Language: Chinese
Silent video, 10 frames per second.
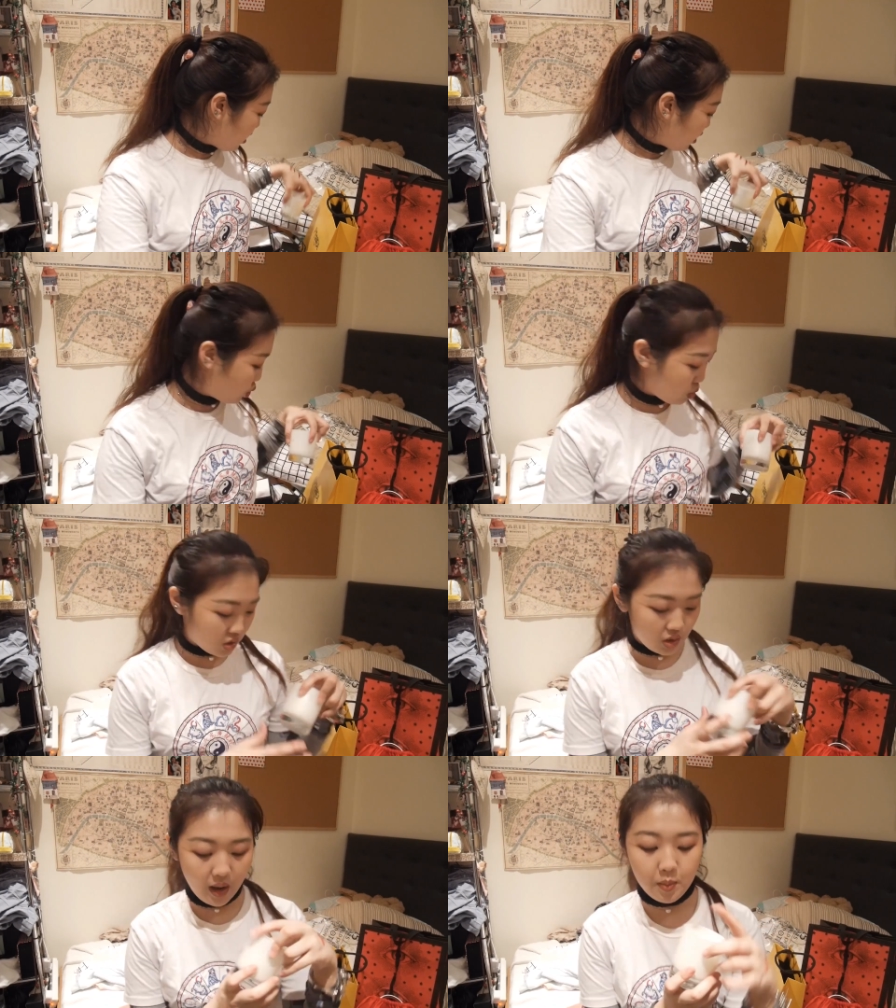的呢，就
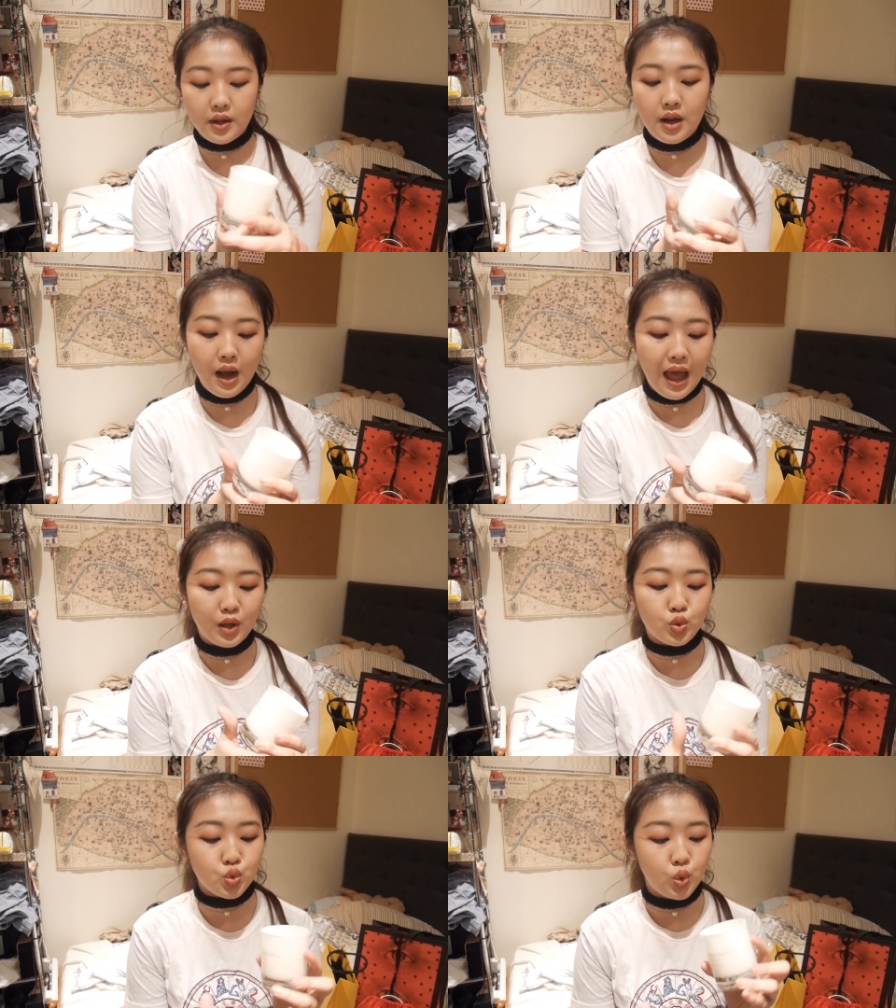是他们一个
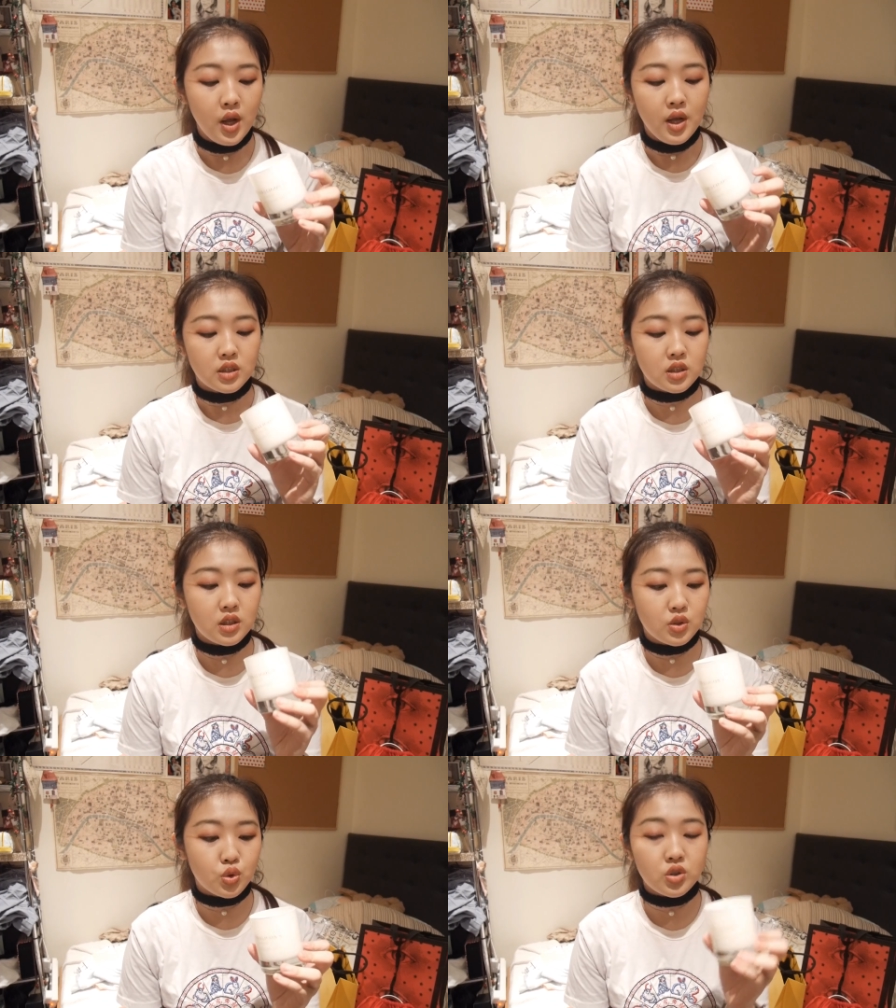蜡烛，这
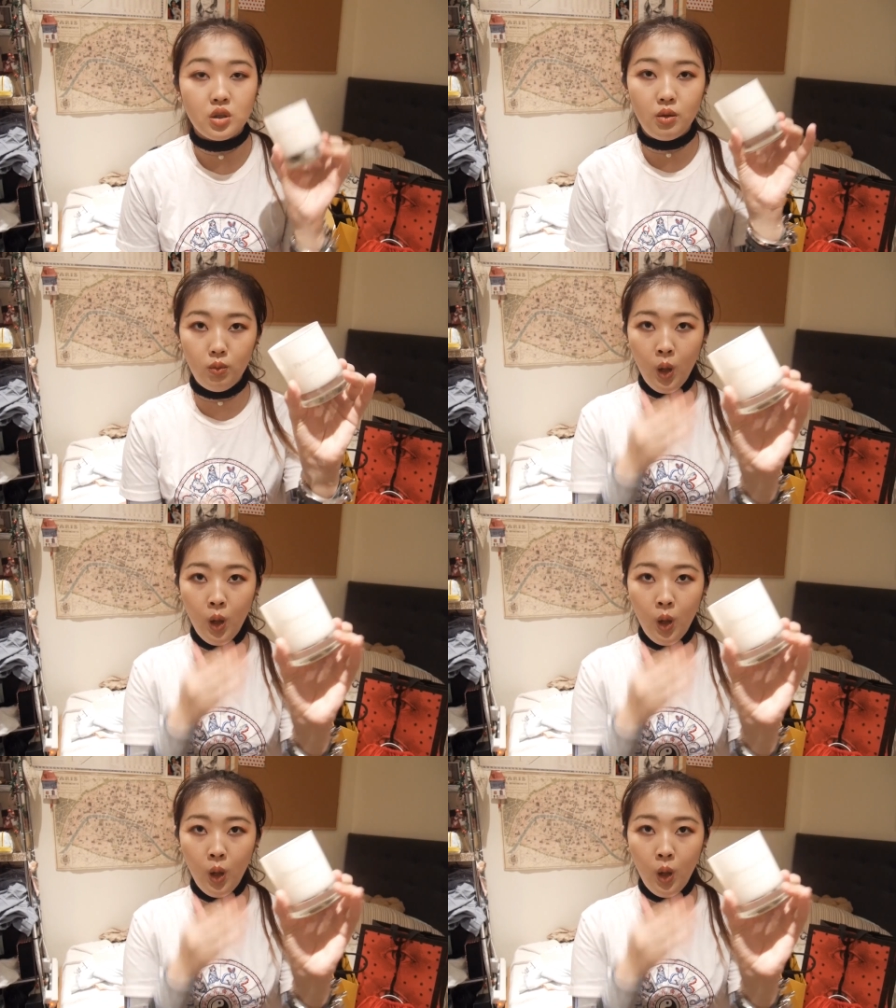个就是